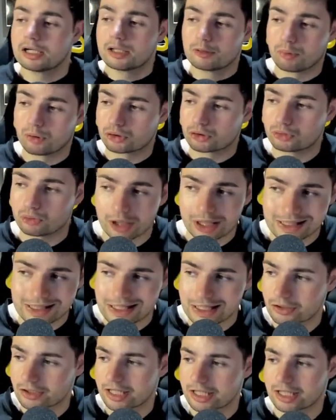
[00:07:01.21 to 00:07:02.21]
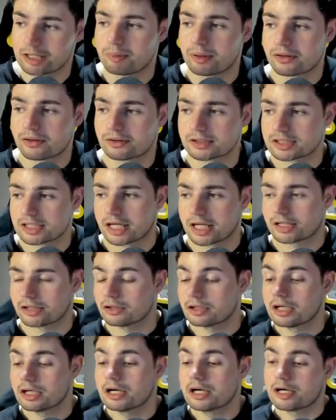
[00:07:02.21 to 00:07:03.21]
Portugal dio un equipazo este año.
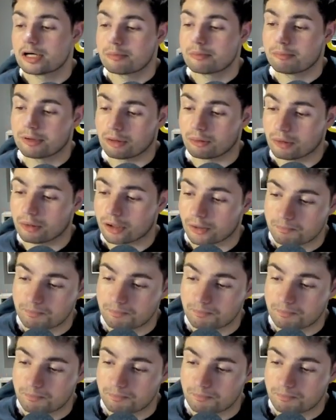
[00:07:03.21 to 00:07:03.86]
Pero bueno,